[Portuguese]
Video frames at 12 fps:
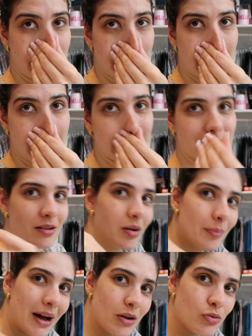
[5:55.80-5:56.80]
É, tá
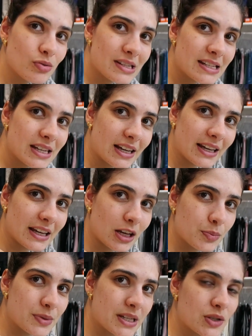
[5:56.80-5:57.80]
uma baguncinha aqui
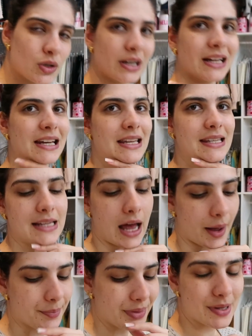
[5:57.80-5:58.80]
que eu preciso
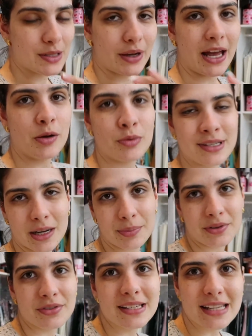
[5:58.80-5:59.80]
organizar, mas eu quero mostrar
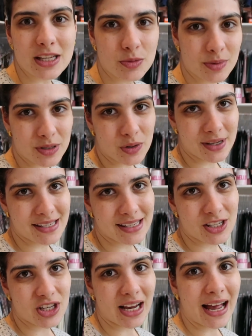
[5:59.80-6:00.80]
pra vocês umas
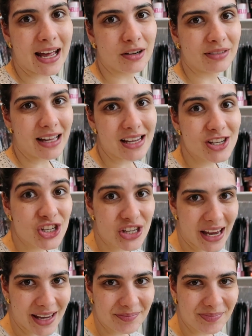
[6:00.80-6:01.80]
coisas que chegaram da
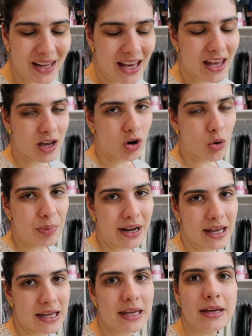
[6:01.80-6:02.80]
Shein. Eu
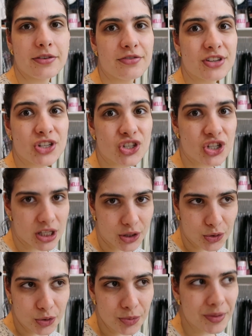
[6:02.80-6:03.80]
comprei
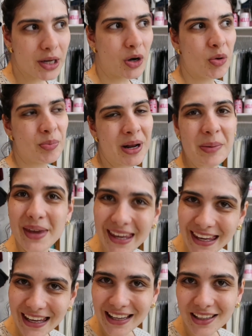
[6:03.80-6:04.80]
vestido e comprei
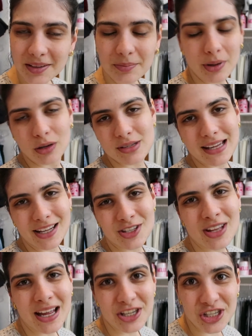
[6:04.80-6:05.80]
biquíni pelo
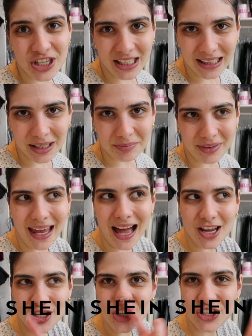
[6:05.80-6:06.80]
site da China, que é
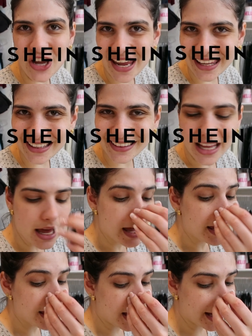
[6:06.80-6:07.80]
a Shein.
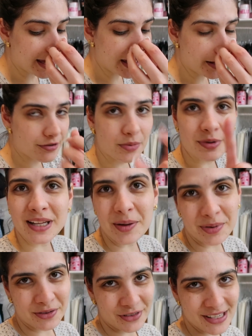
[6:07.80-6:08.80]
E aí eu vou
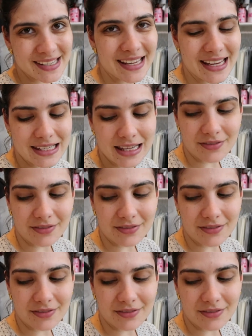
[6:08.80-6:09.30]
mostrar pra vocês.